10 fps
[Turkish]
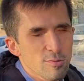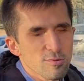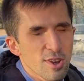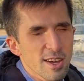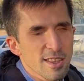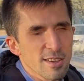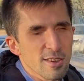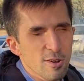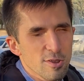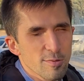
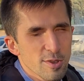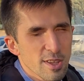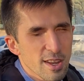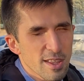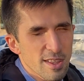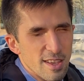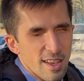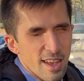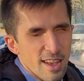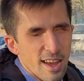duraktaki otobüslerin
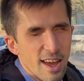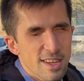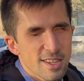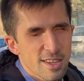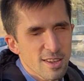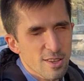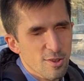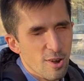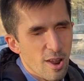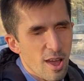kaç dakika
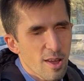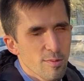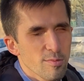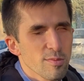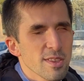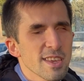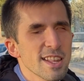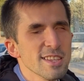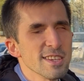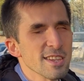sonra
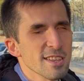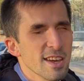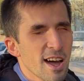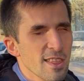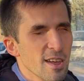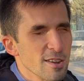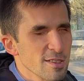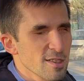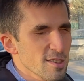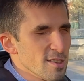geleceğini
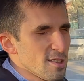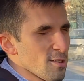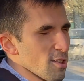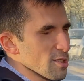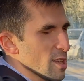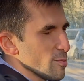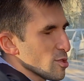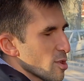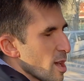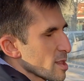anlarız. O yüzden bu
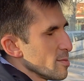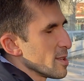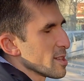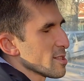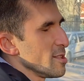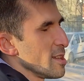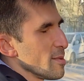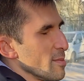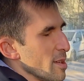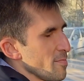durak numarası
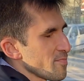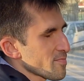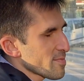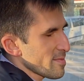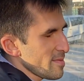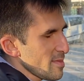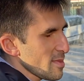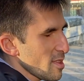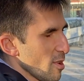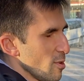önemli.
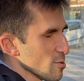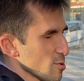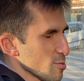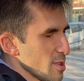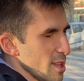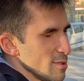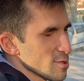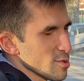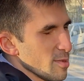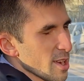
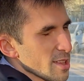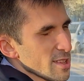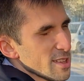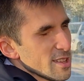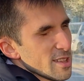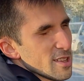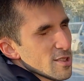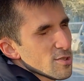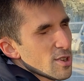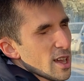30.53 numaralı
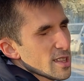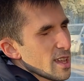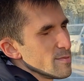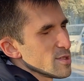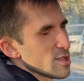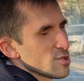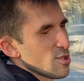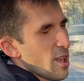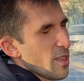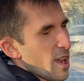duraktaymışız
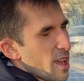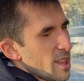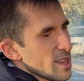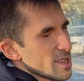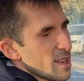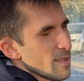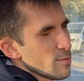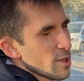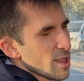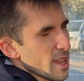şu anda arkadaşlar
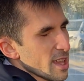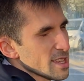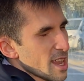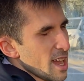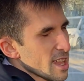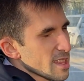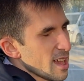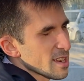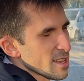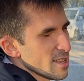ve buradan geçen hatlar